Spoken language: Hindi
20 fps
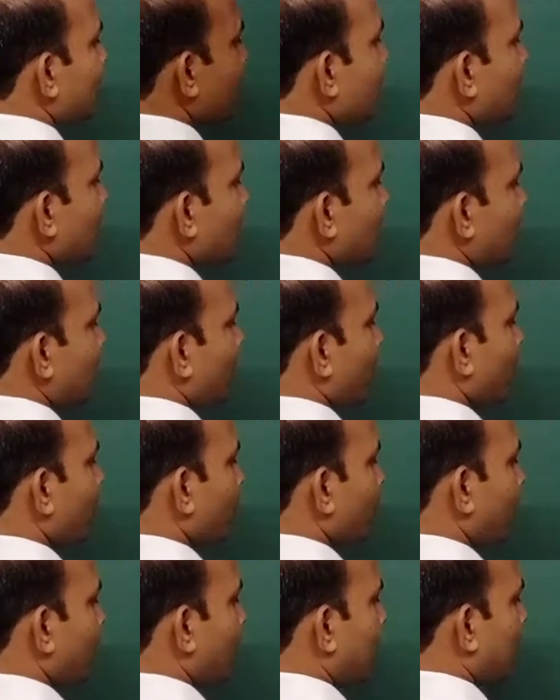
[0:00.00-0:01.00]
भी कोई
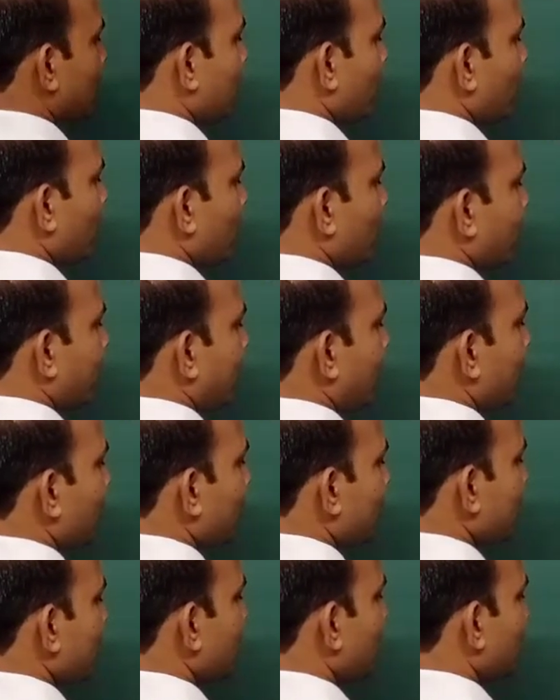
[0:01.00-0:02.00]
फ्री इलेक्ट्रॉन नहीं
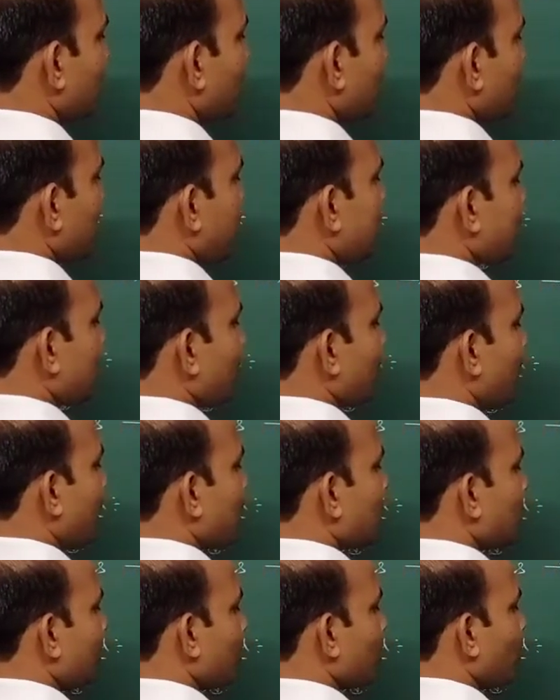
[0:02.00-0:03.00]
बचेगा इसके
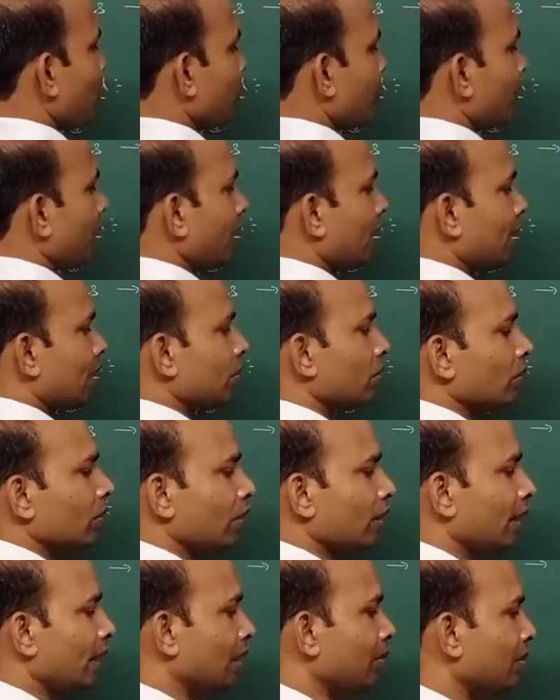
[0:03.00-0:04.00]
पास भी कोई फ्री
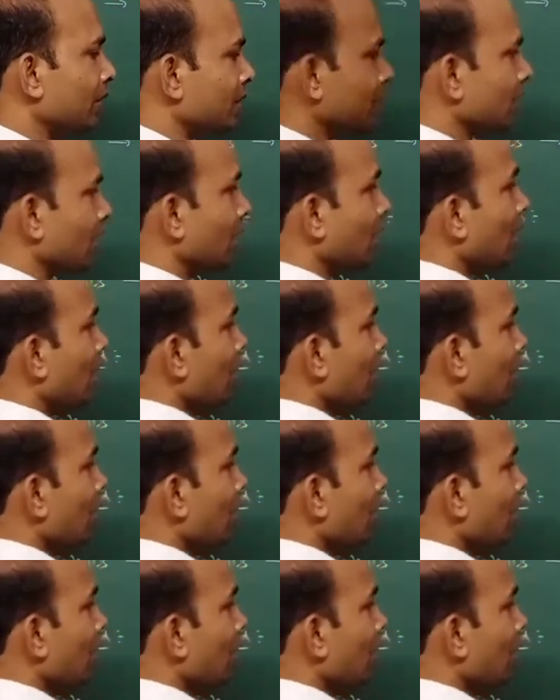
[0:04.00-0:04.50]
इलेक्ट्रॉन नहीं बचेगा